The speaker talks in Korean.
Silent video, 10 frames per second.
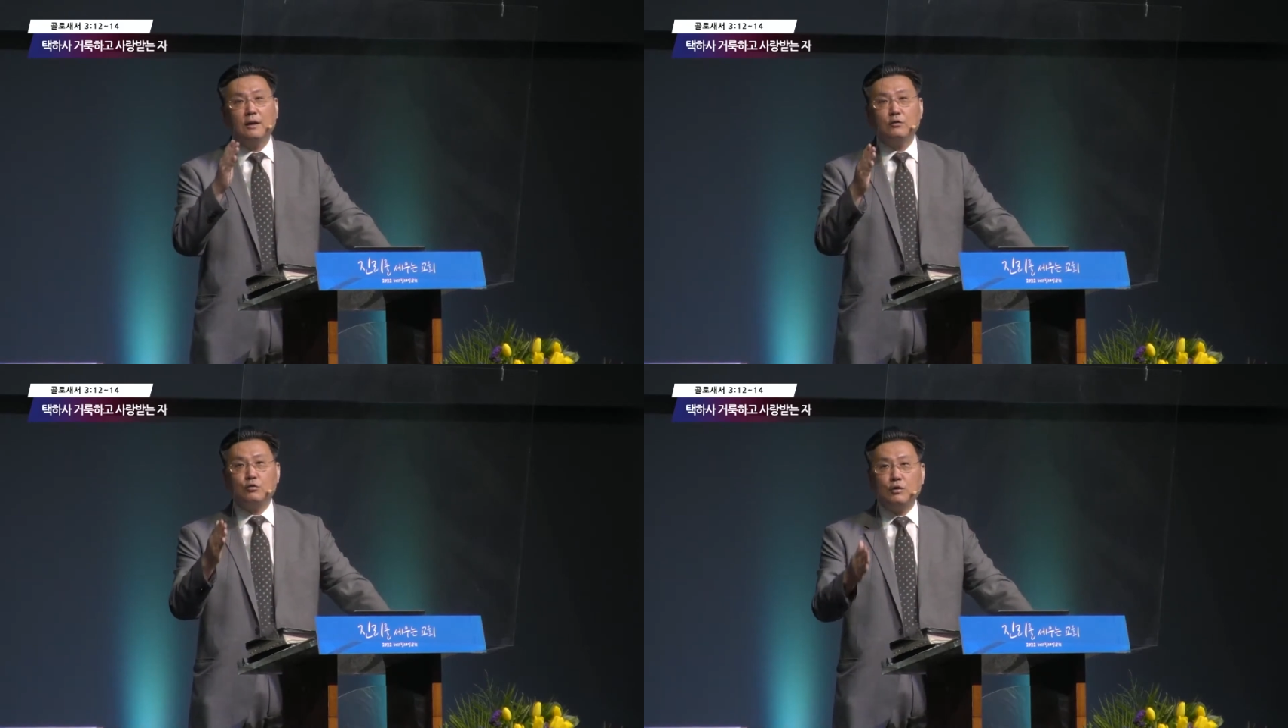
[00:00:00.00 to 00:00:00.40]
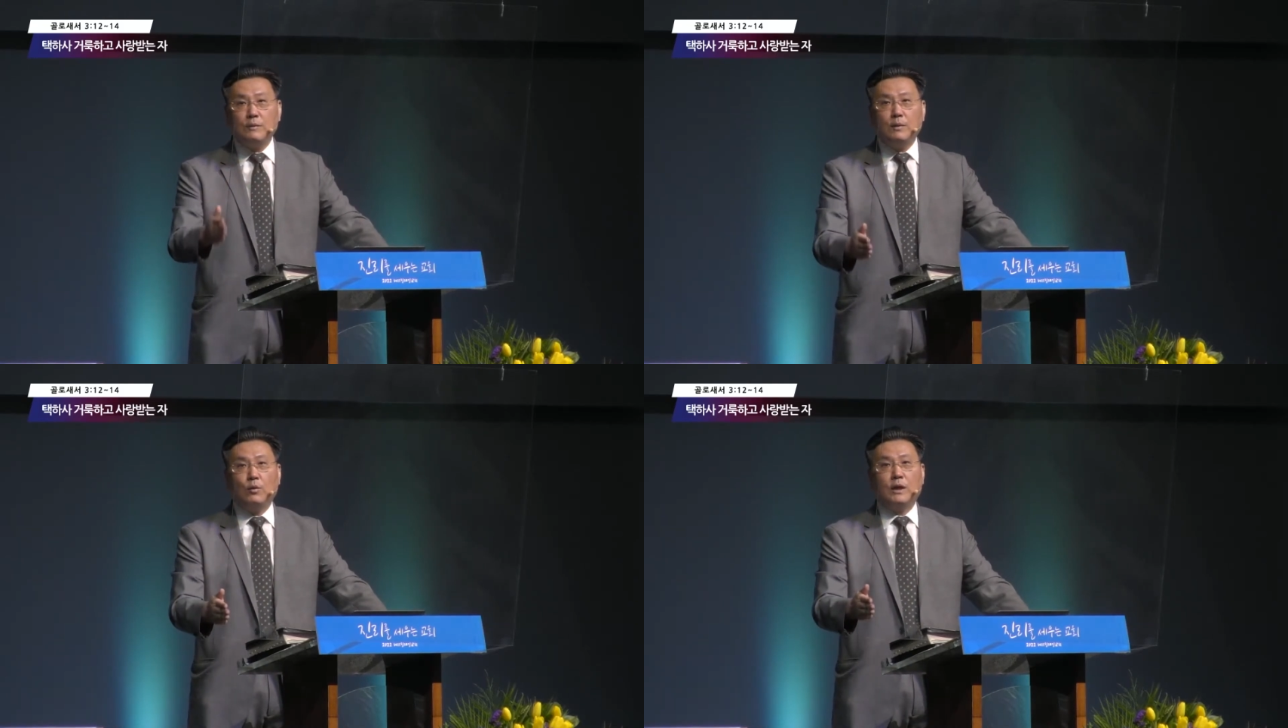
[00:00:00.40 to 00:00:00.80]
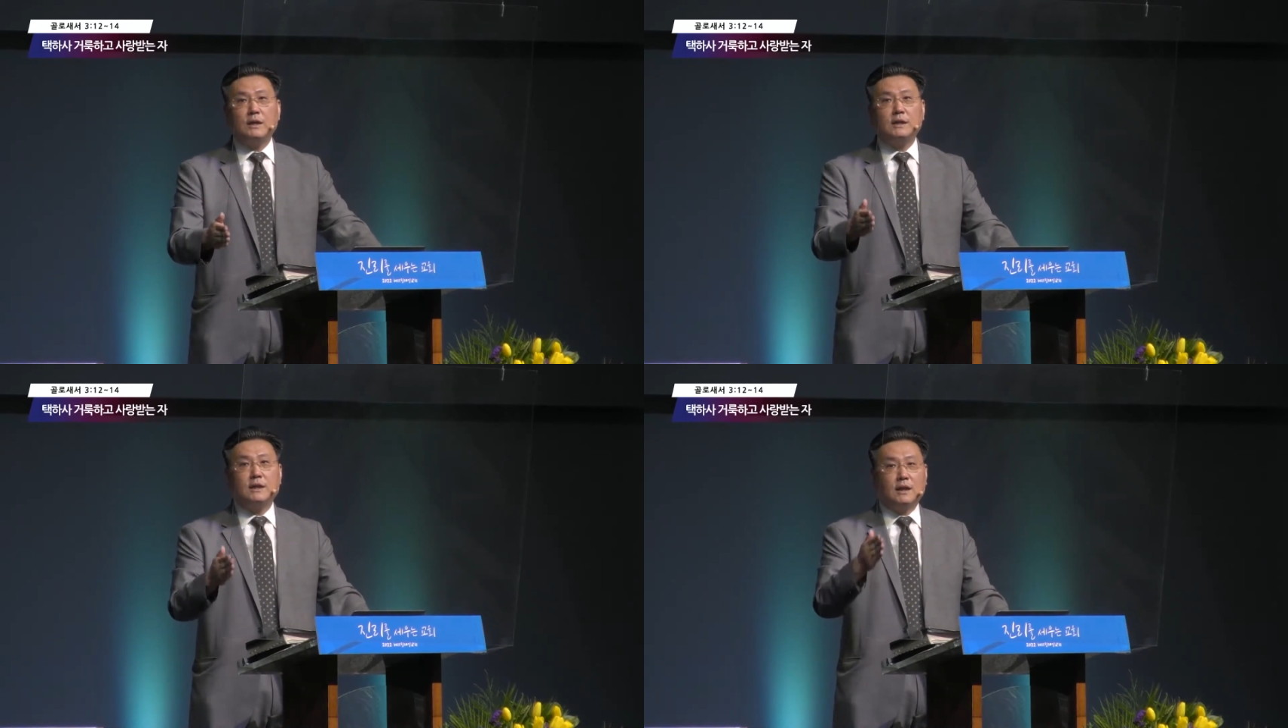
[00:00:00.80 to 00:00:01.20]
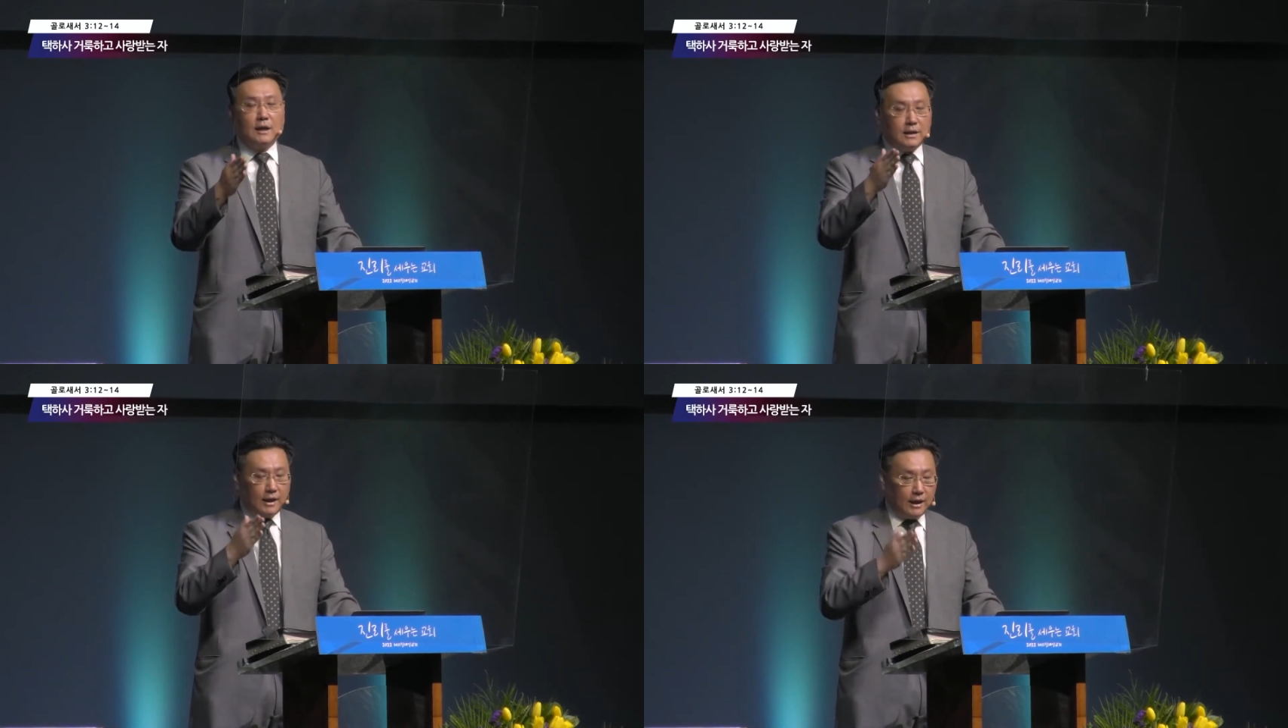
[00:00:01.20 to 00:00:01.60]
주님이 원하시니까
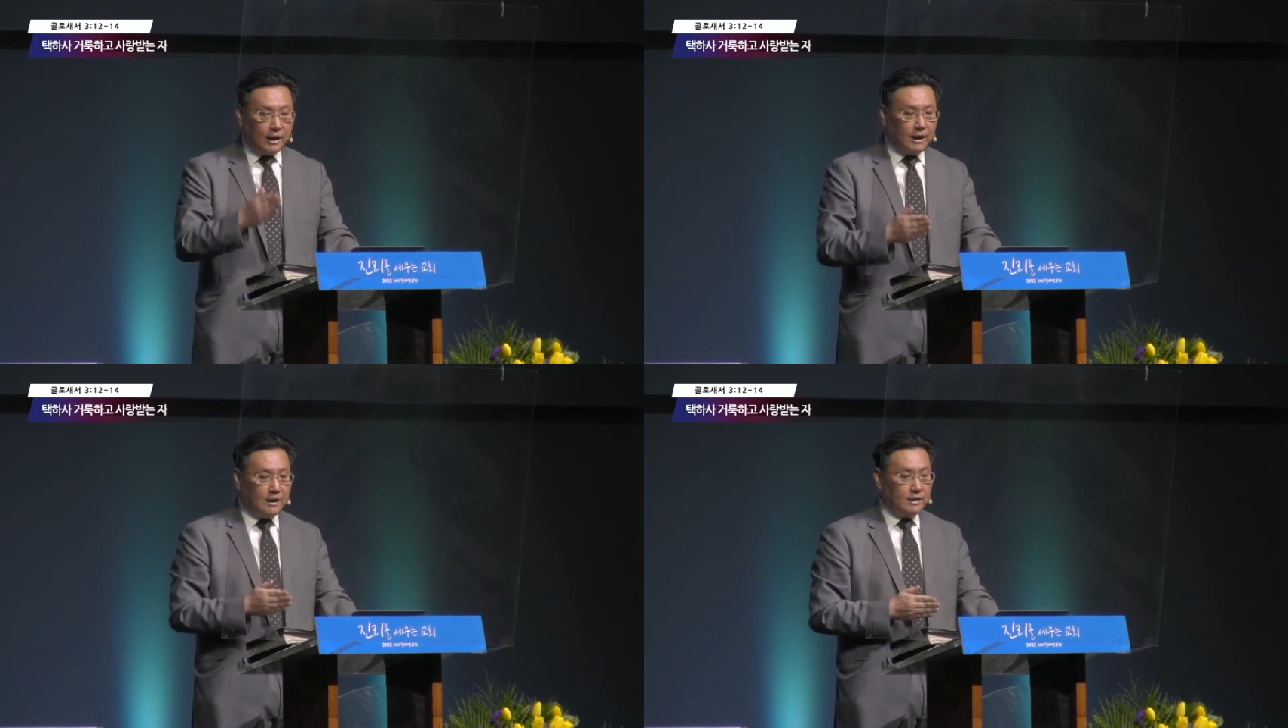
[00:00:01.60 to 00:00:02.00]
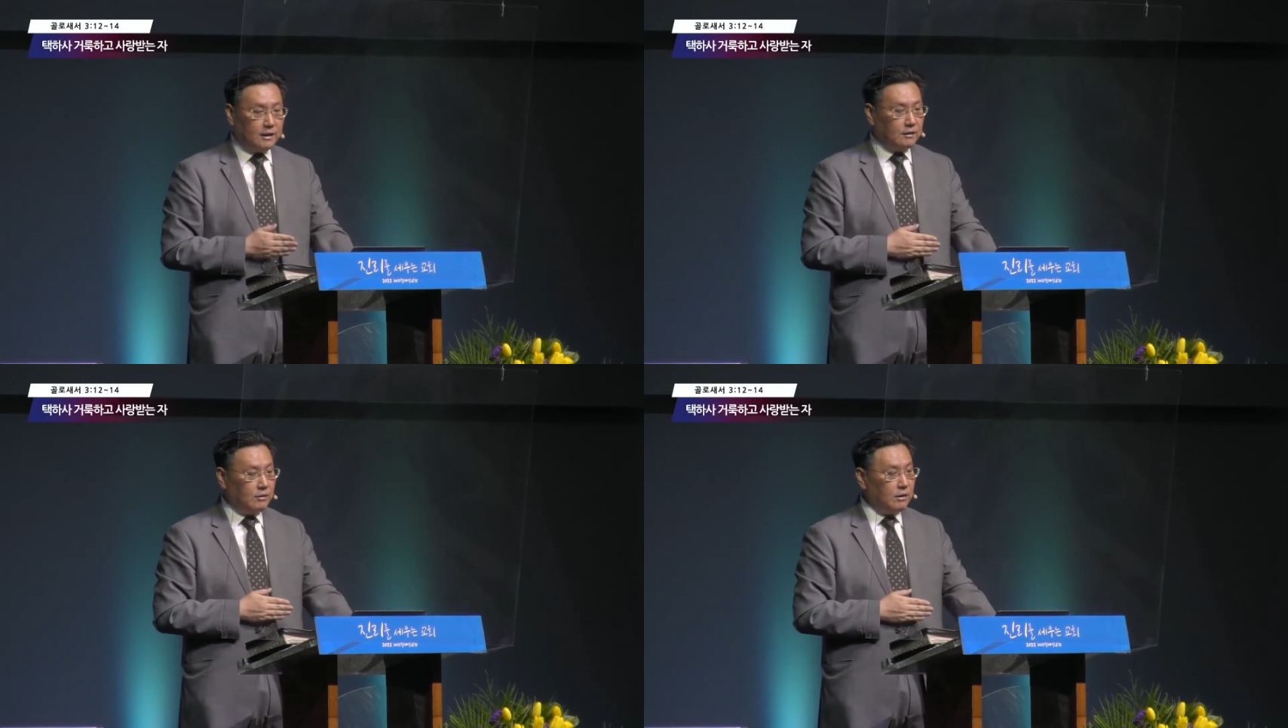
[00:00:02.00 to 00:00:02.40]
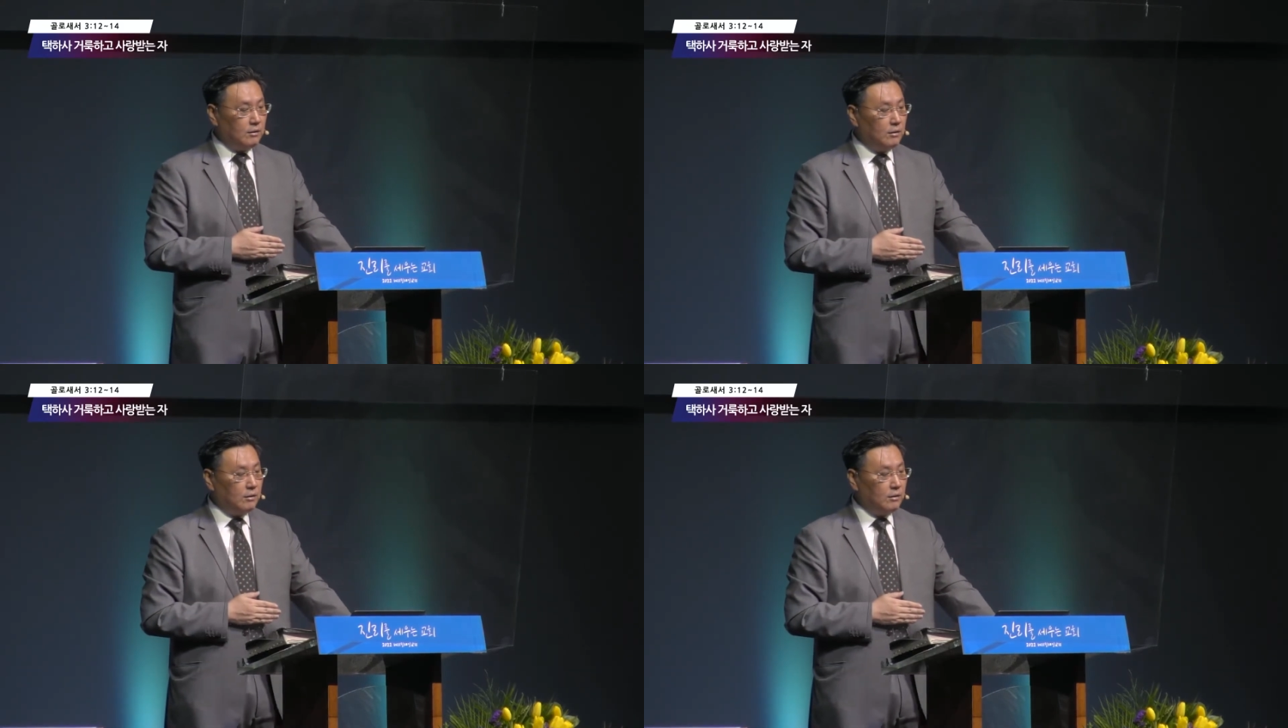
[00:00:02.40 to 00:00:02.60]
해야 한다는 거예요.